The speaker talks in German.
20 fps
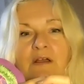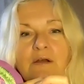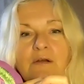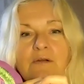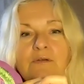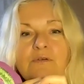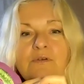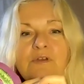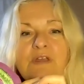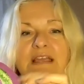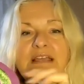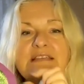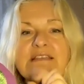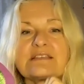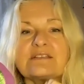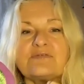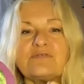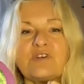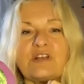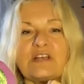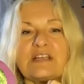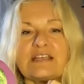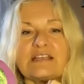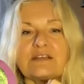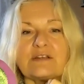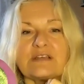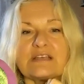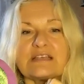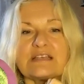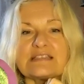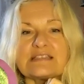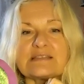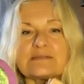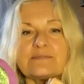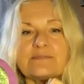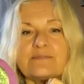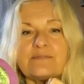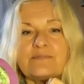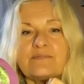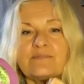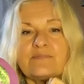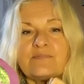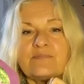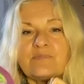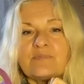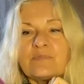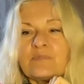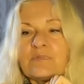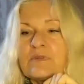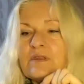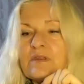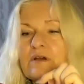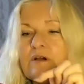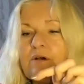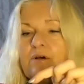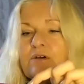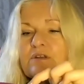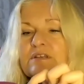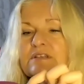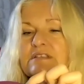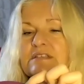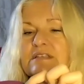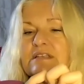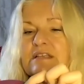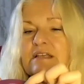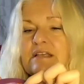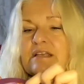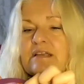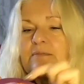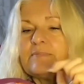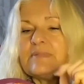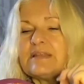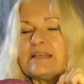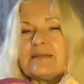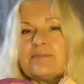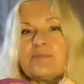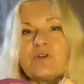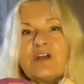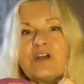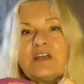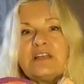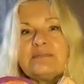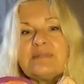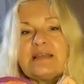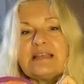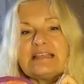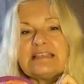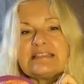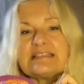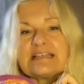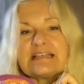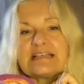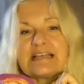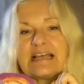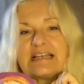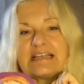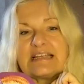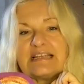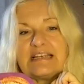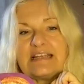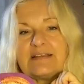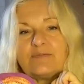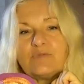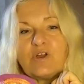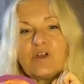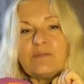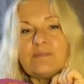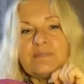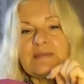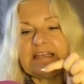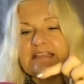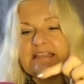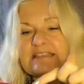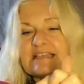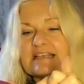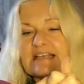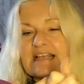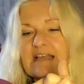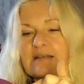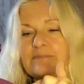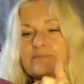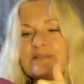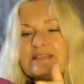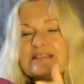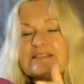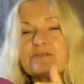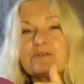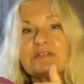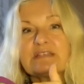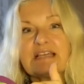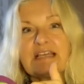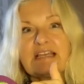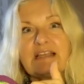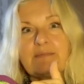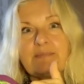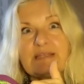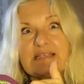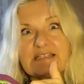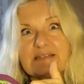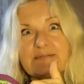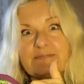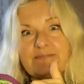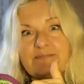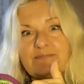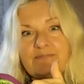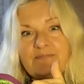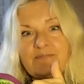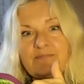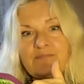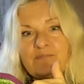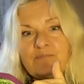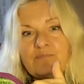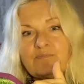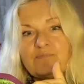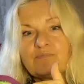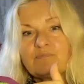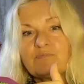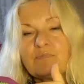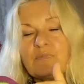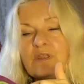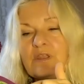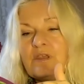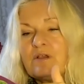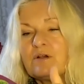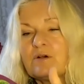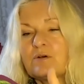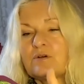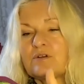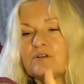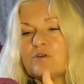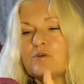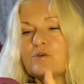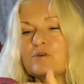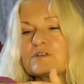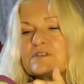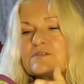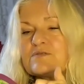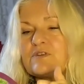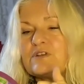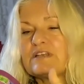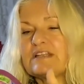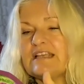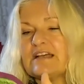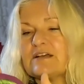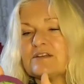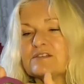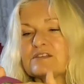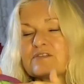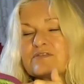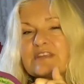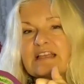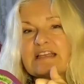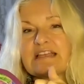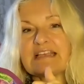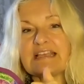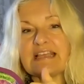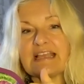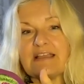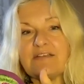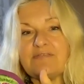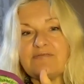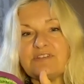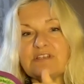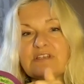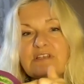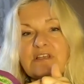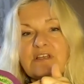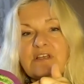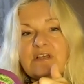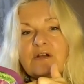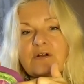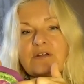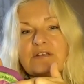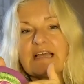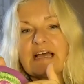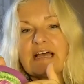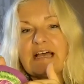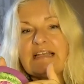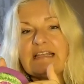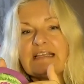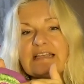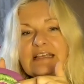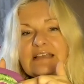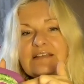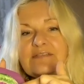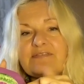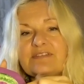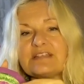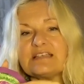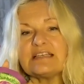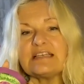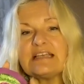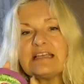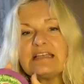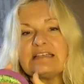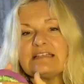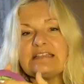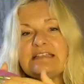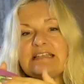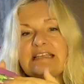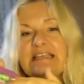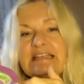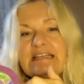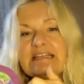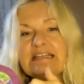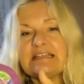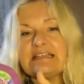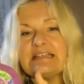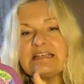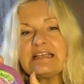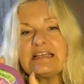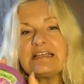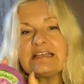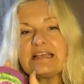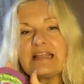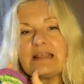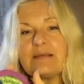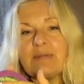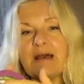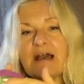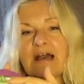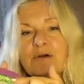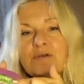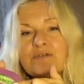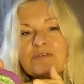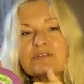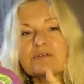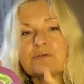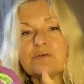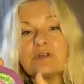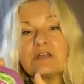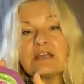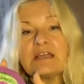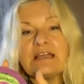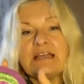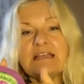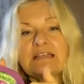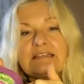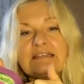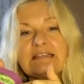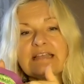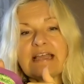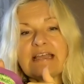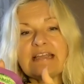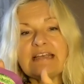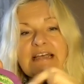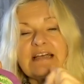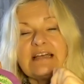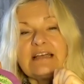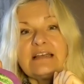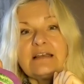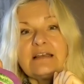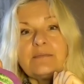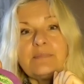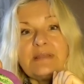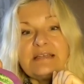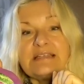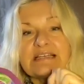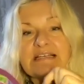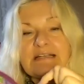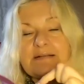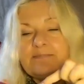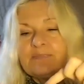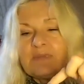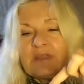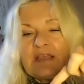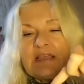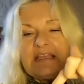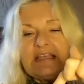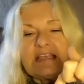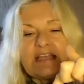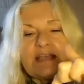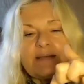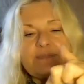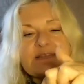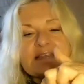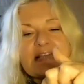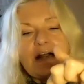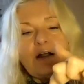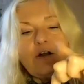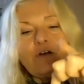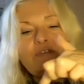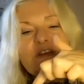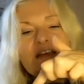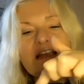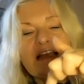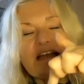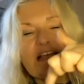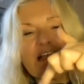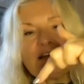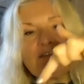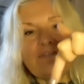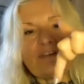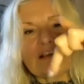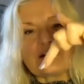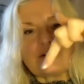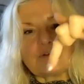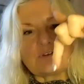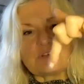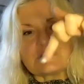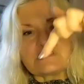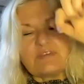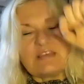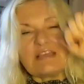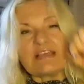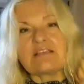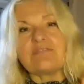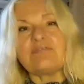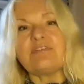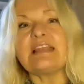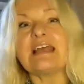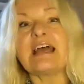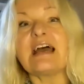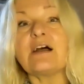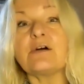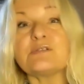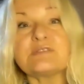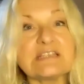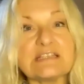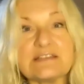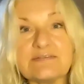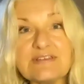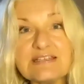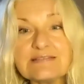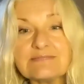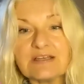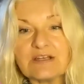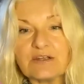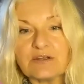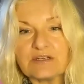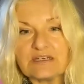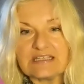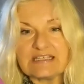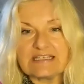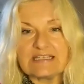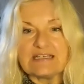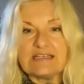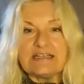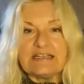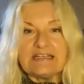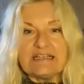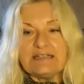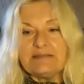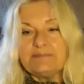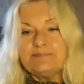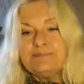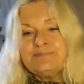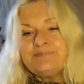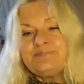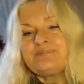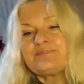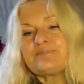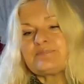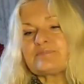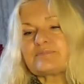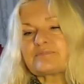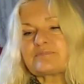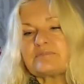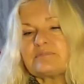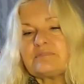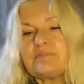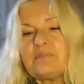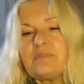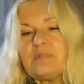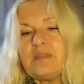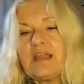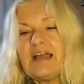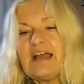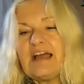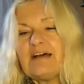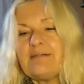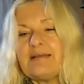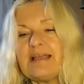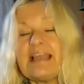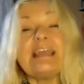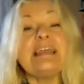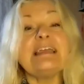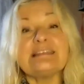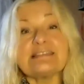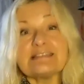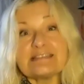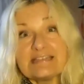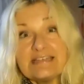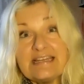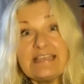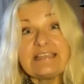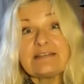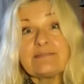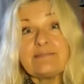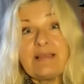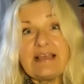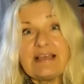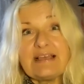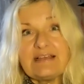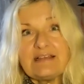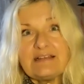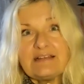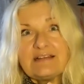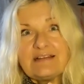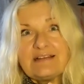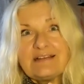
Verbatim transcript: Und du kriegst ein völlig neues. Und mit dem neuen Medizinrad, in dem neuen Medizinrad bist du in deiner Mitte. Hm? Und guckst von hier aus auf deine Kräfte. Und alle Kräfte dienen dem Ausdruck deiner Mitte. Hier gibt es auch wieder einen Entwicklungsweg, wie der aussieht, wissen wir noch nicht. Ja? aber er ist nicht mehr,